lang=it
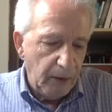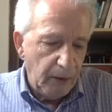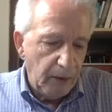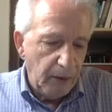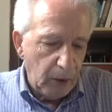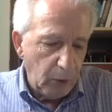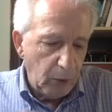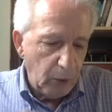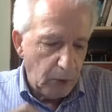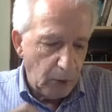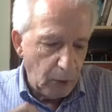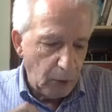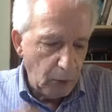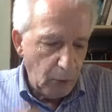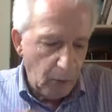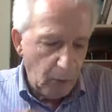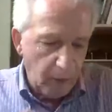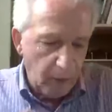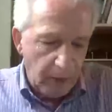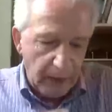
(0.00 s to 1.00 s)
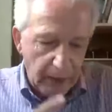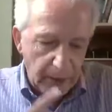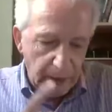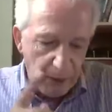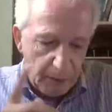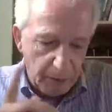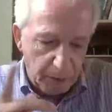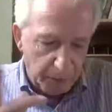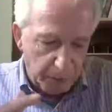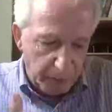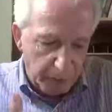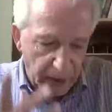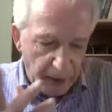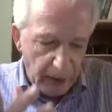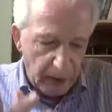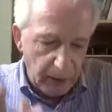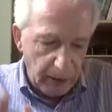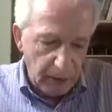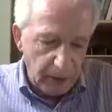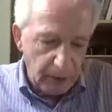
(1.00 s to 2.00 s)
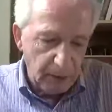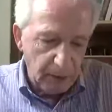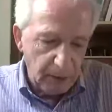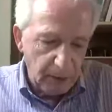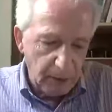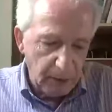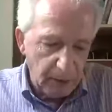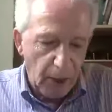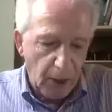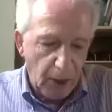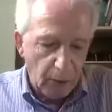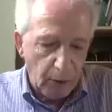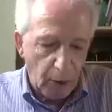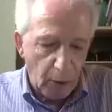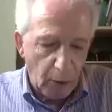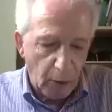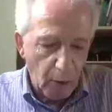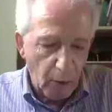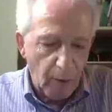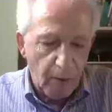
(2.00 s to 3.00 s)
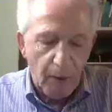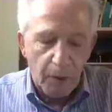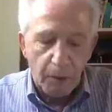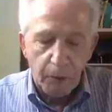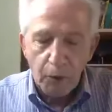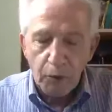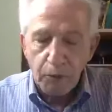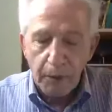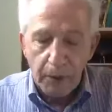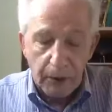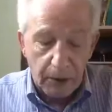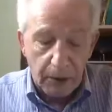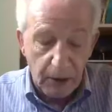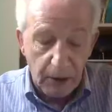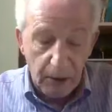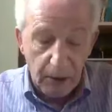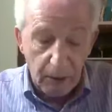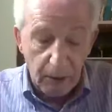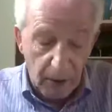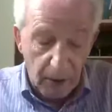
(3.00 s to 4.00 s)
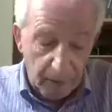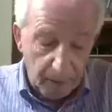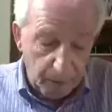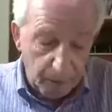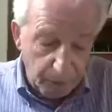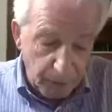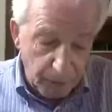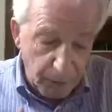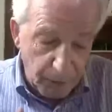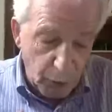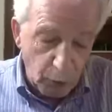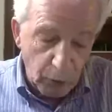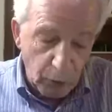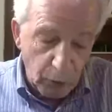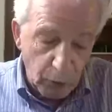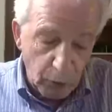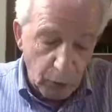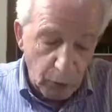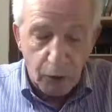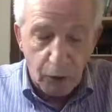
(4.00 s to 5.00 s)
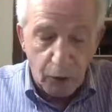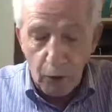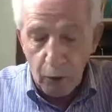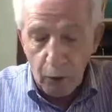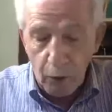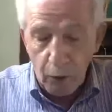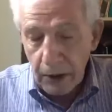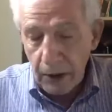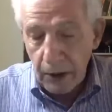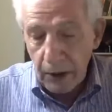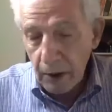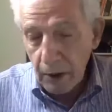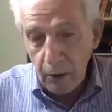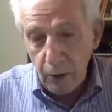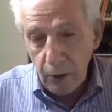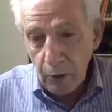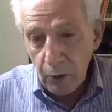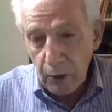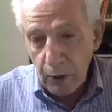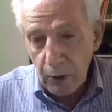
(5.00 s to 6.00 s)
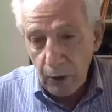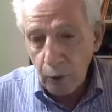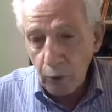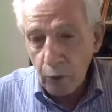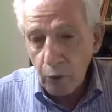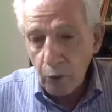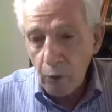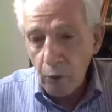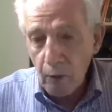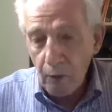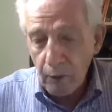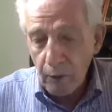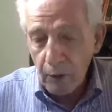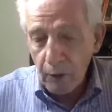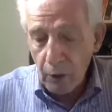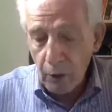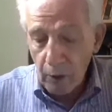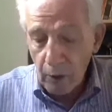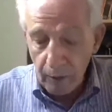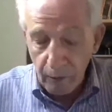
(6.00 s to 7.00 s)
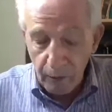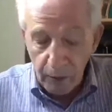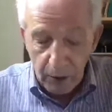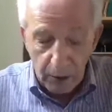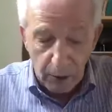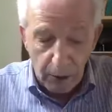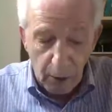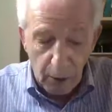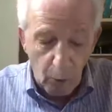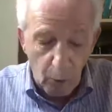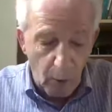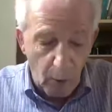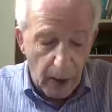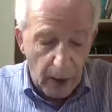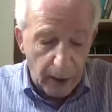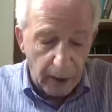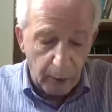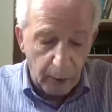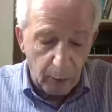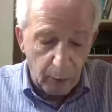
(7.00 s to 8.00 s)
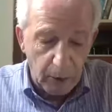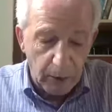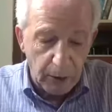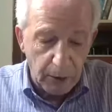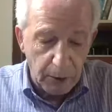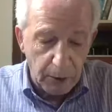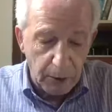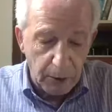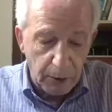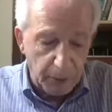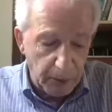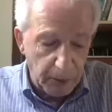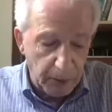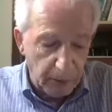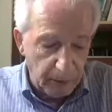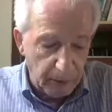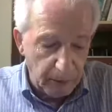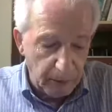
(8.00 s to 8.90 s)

una nuova, eh, ci dà una nuova prospettiva sulle emozioni che io tanto nuova non la vedo, uguale a quelle di prima.